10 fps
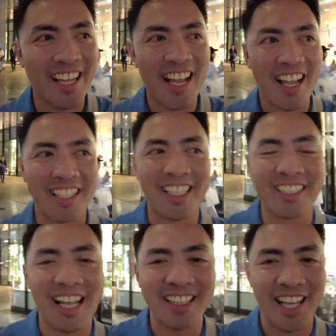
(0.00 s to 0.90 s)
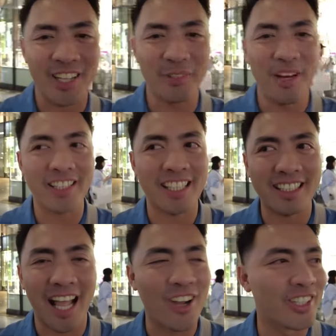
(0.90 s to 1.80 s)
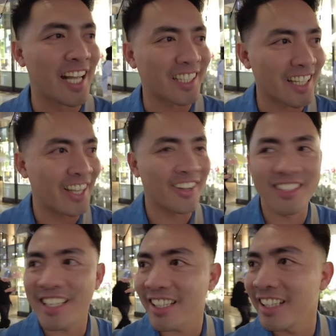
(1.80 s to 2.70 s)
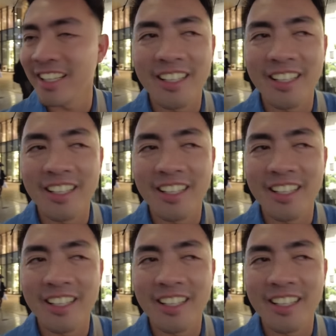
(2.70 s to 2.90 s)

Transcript: Magkakakitataan tayo ng mga tinatago natin ngayon. Charot.